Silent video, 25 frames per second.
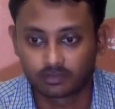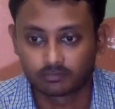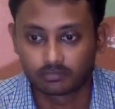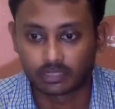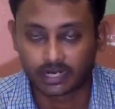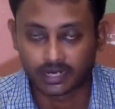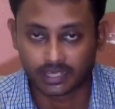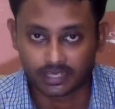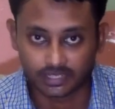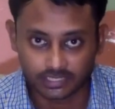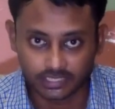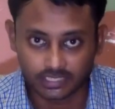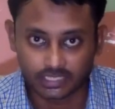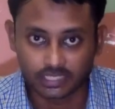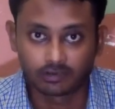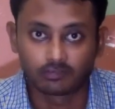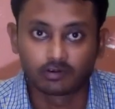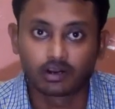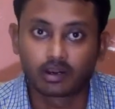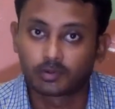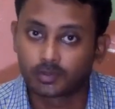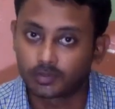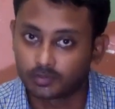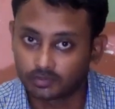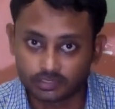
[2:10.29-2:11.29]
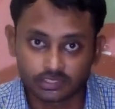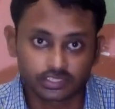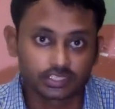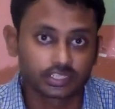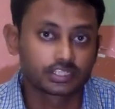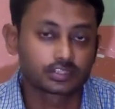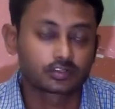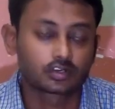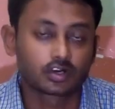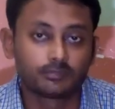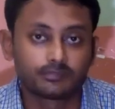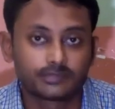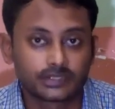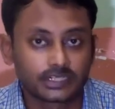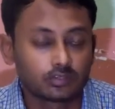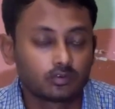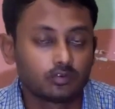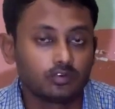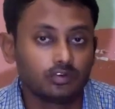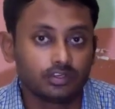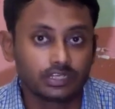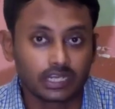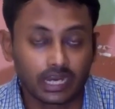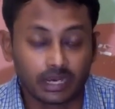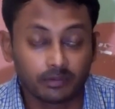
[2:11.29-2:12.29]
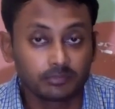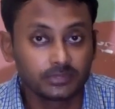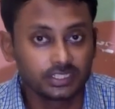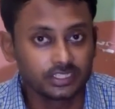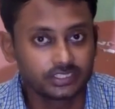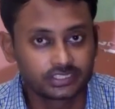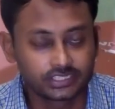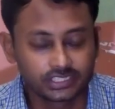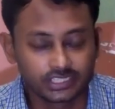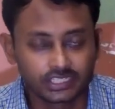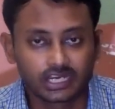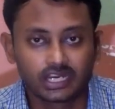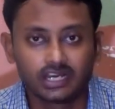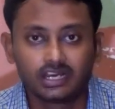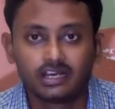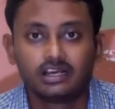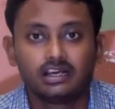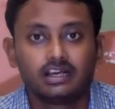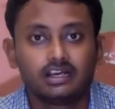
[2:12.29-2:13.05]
ভাড়ায় নিয়ে নেওয়া এই সেই কোম্পানিগুলোর নাম নিচ্ছি না